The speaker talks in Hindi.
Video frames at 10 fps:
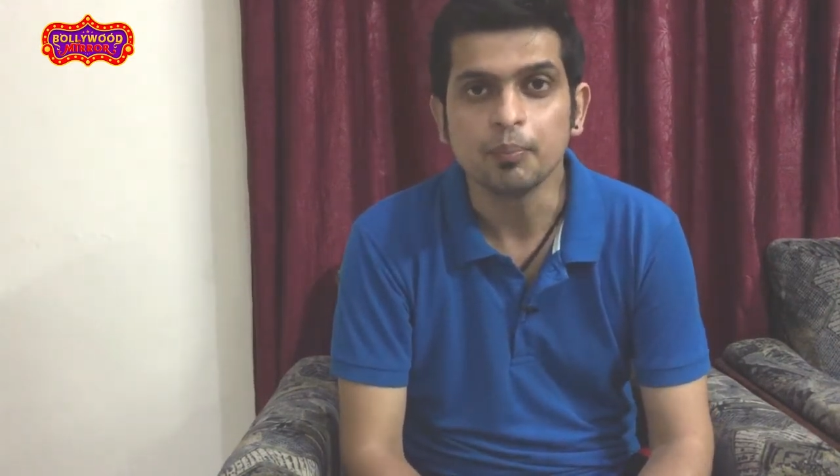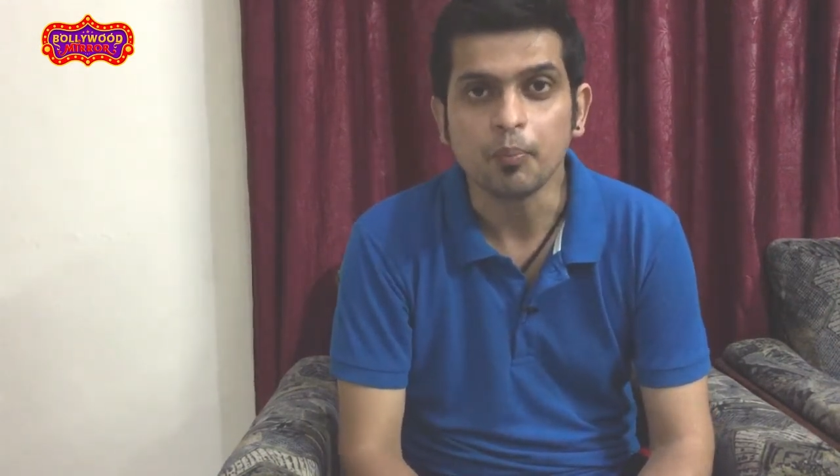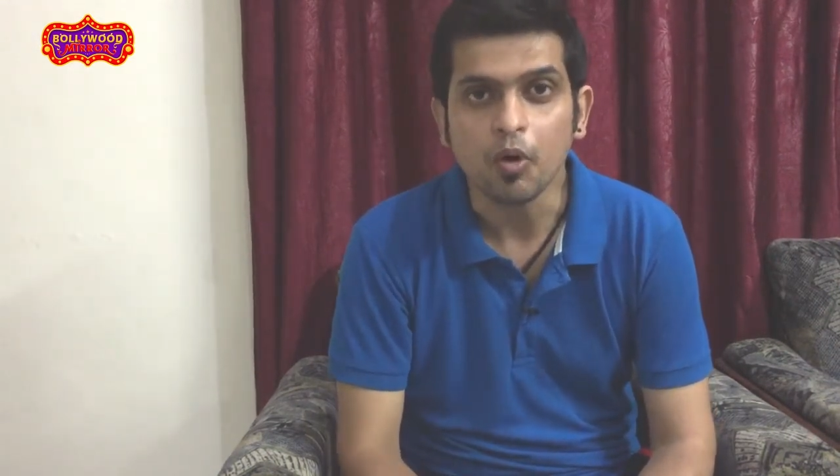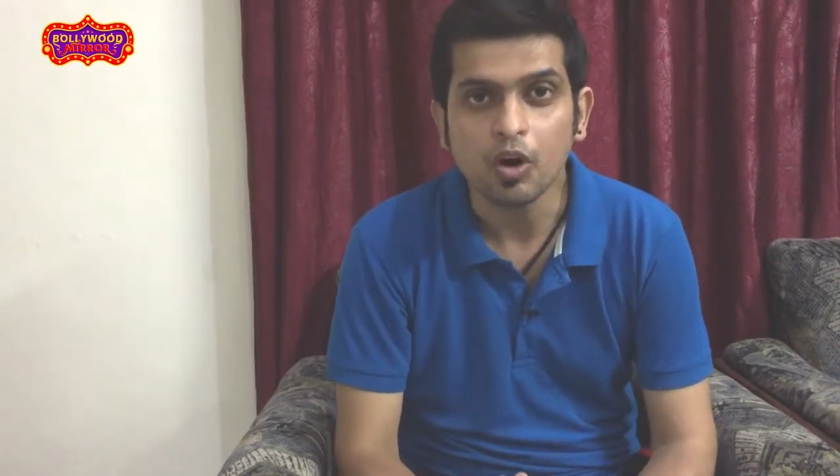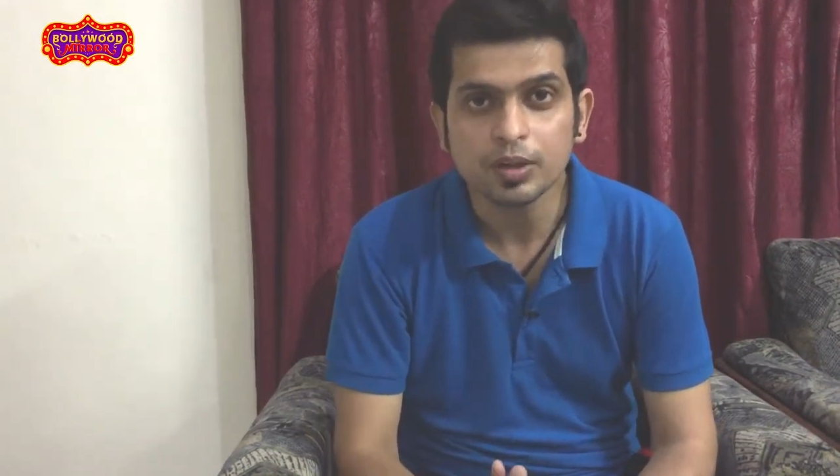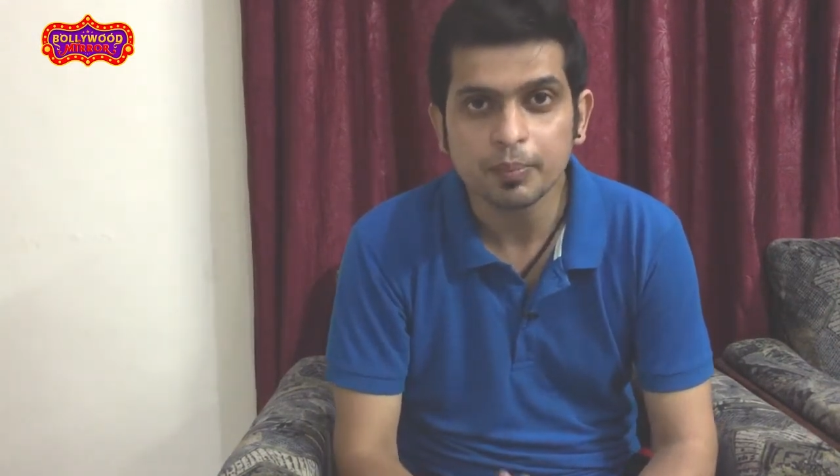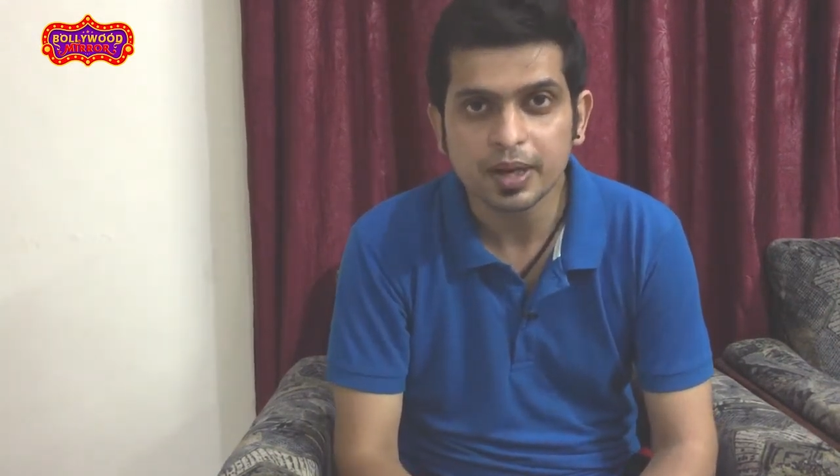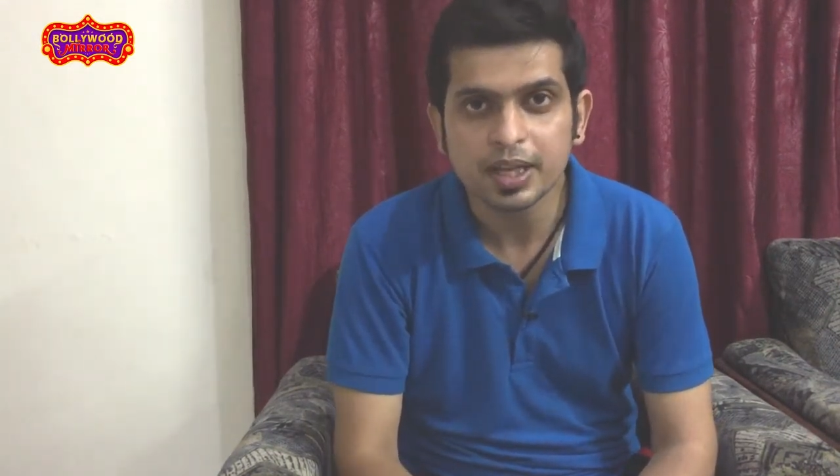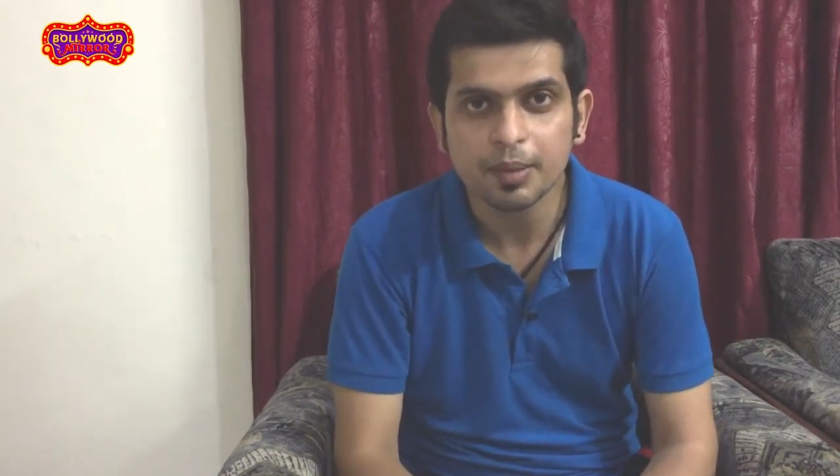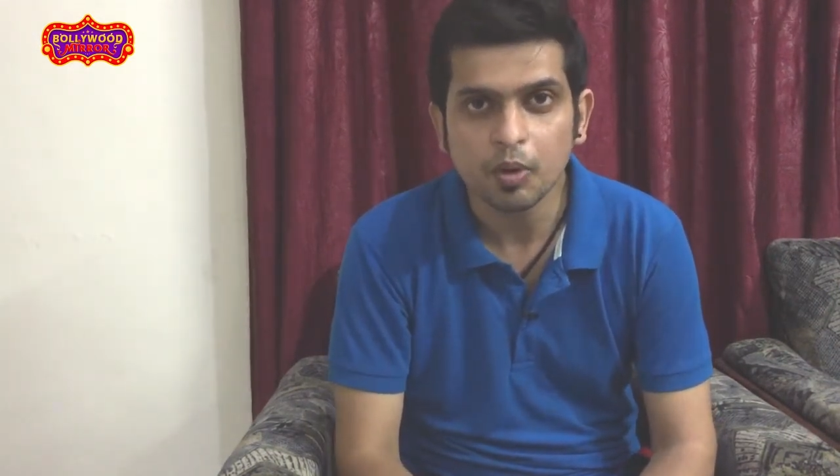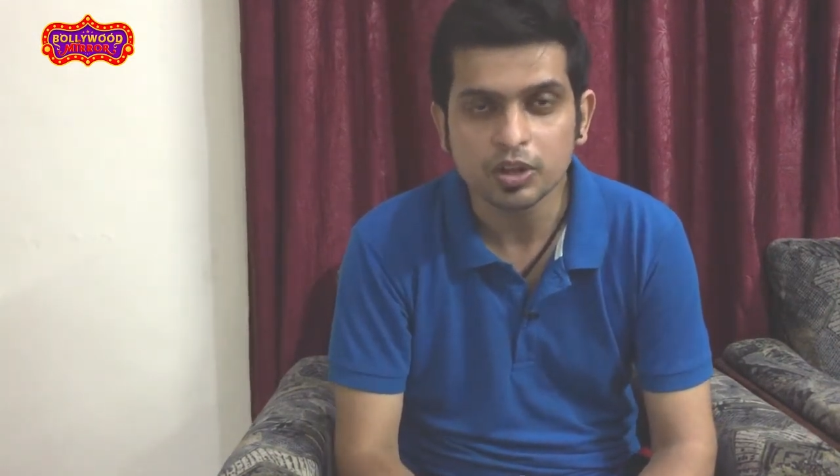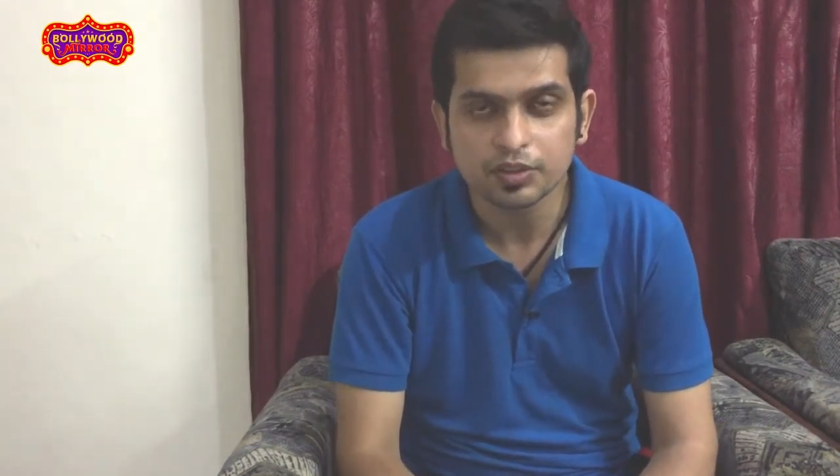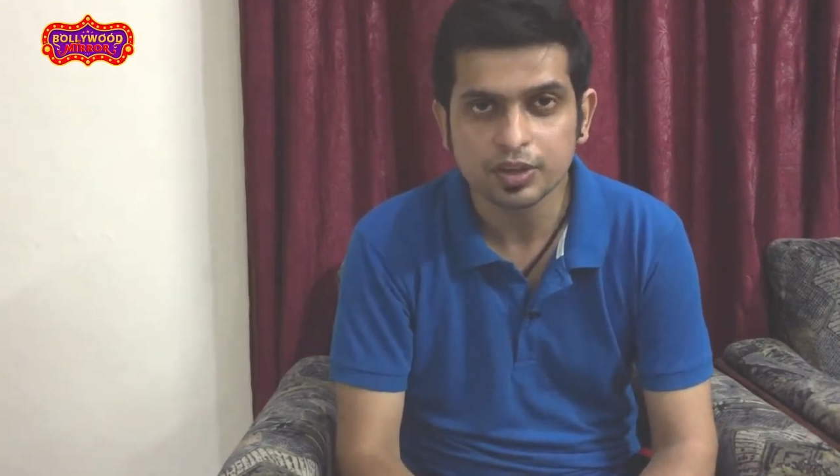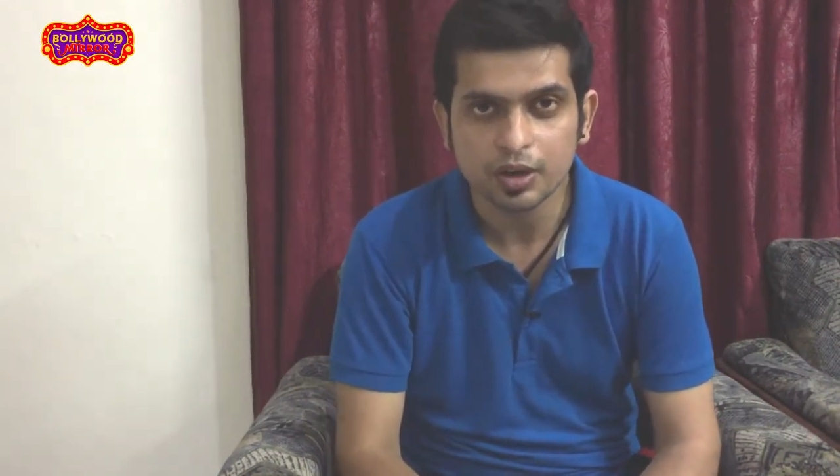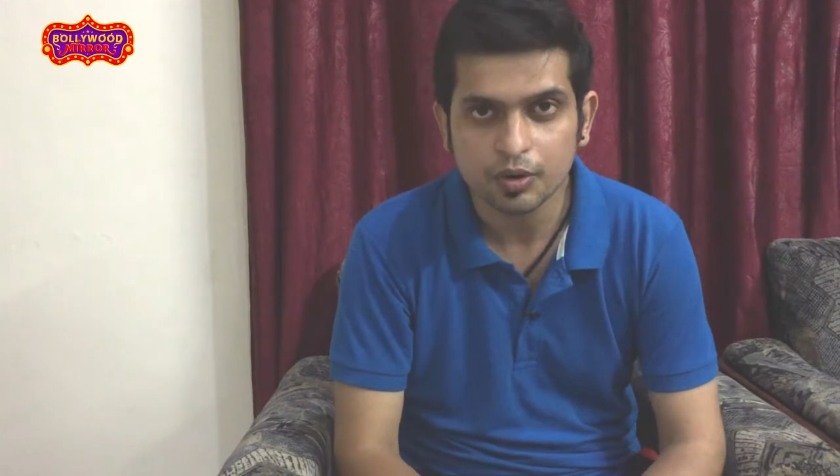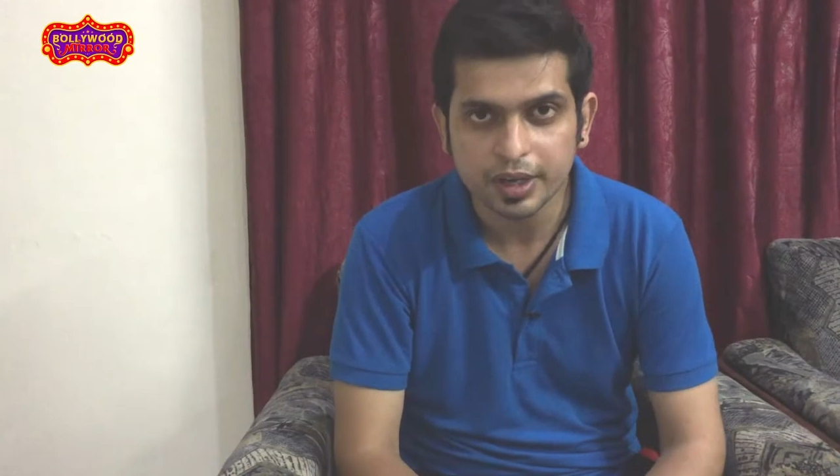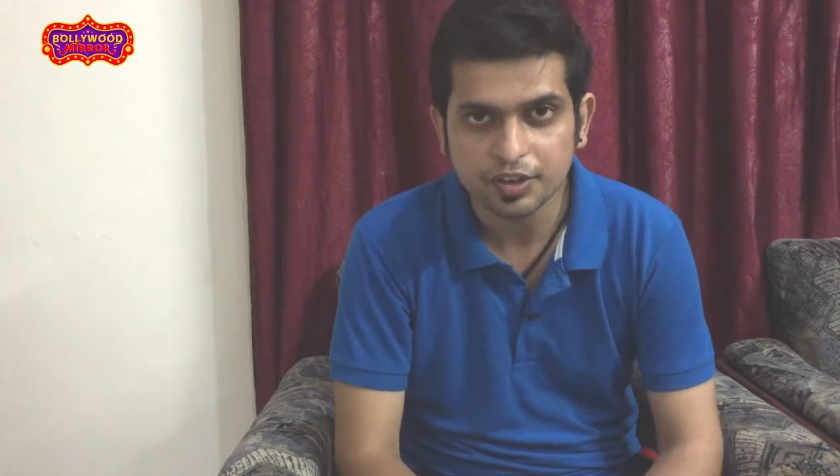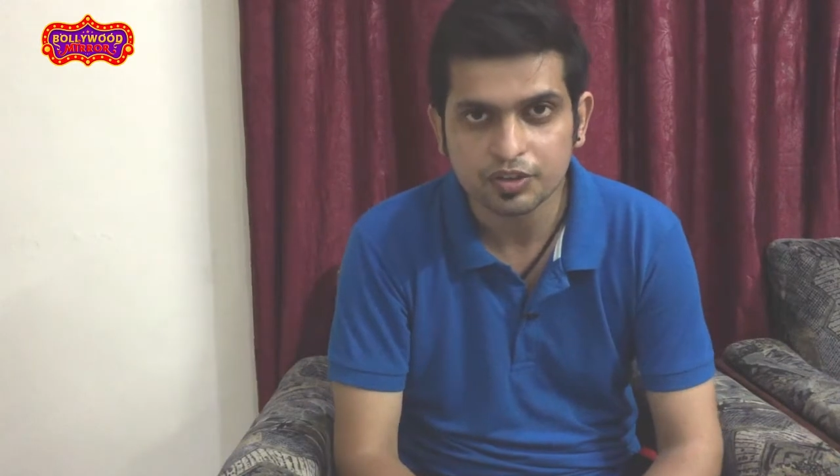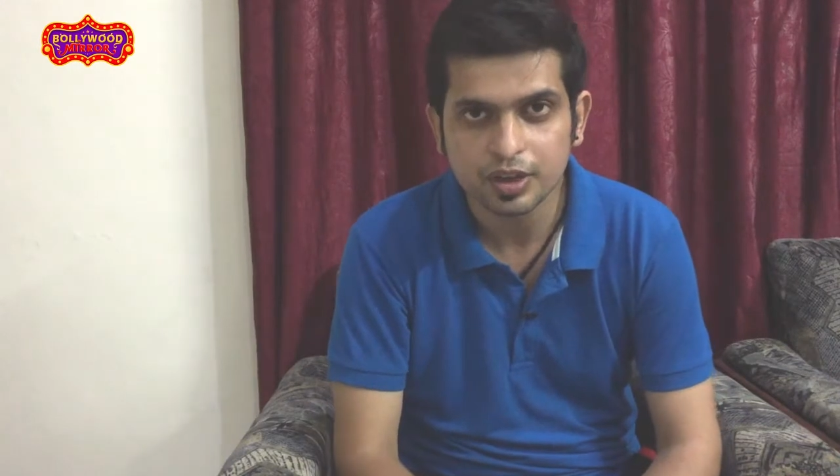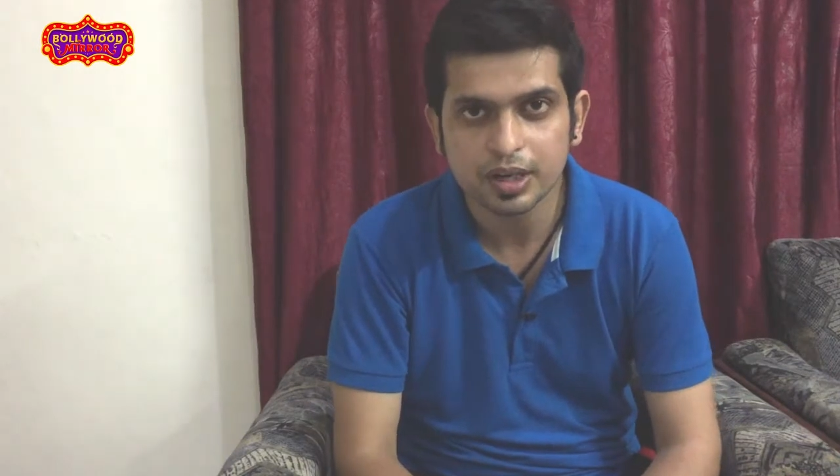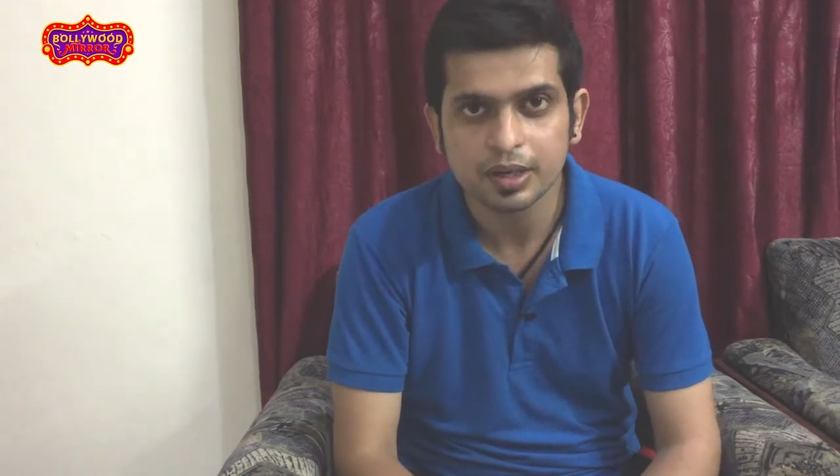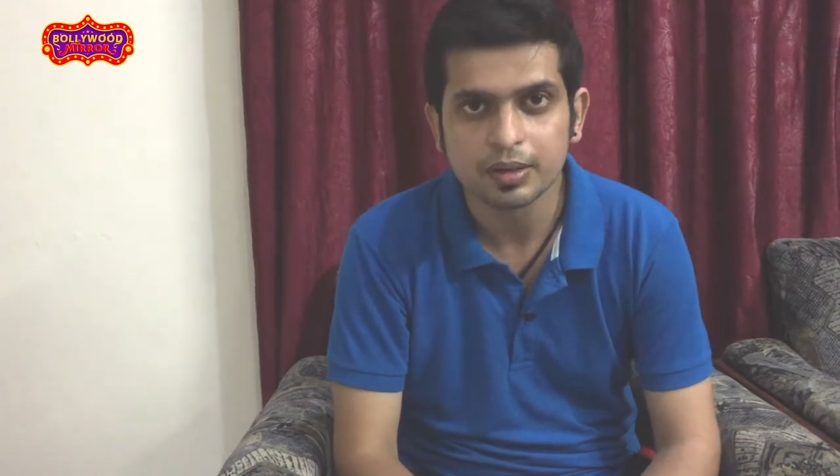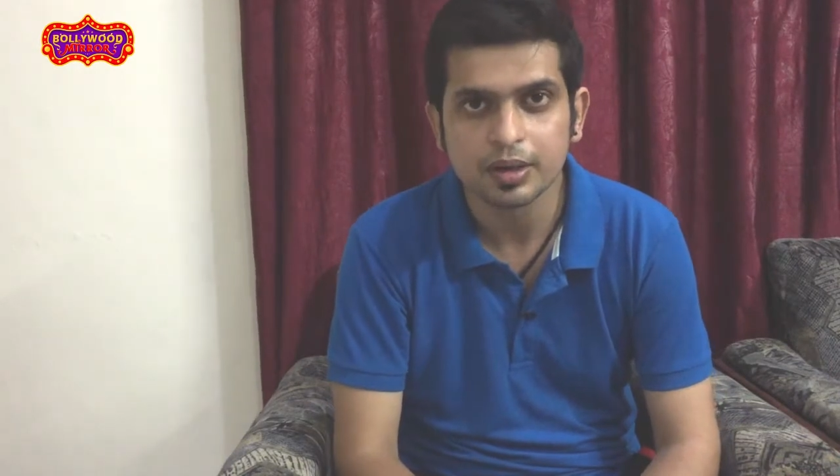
बहुत बनी है बहुत अच्छा कनेक्शन